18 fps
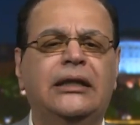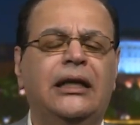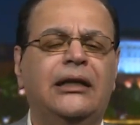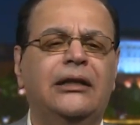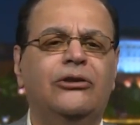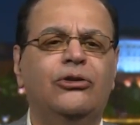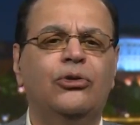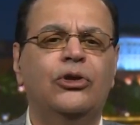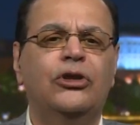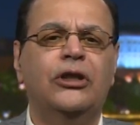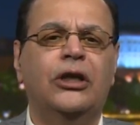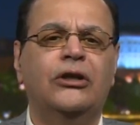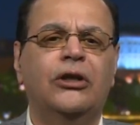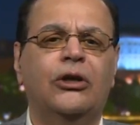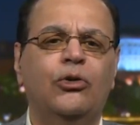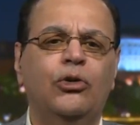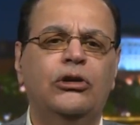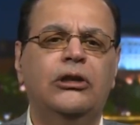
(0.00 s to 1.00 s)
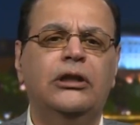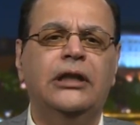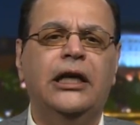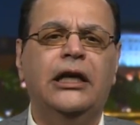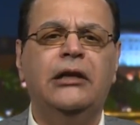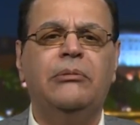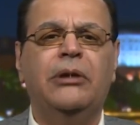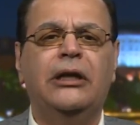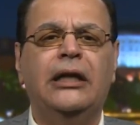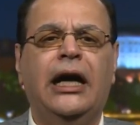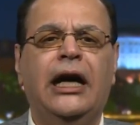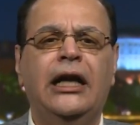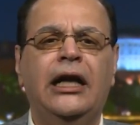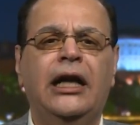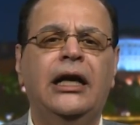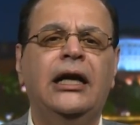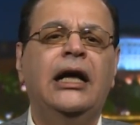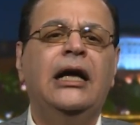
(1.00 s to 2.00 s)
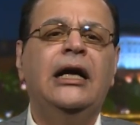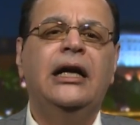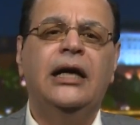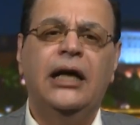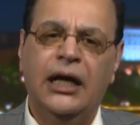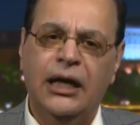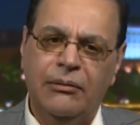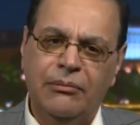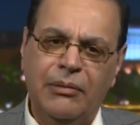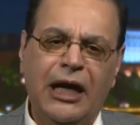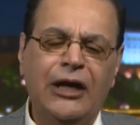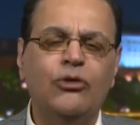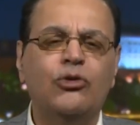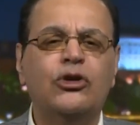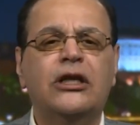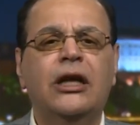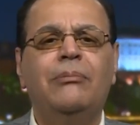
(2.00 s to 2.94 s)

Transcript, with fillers: كانت روسيا ترد دائما على آه، ما يس...